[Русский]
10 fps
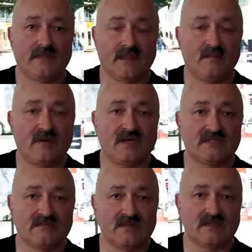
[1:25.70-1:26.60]

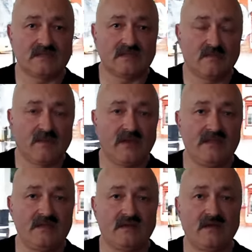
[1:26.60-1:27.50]
набрасывается на
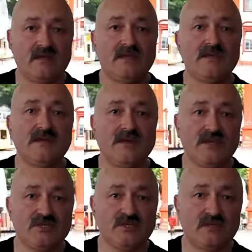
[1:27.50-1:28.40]
политика и
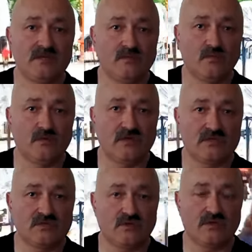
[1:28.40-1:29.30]
режет ему
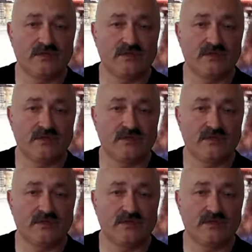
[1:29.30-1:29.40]
лицо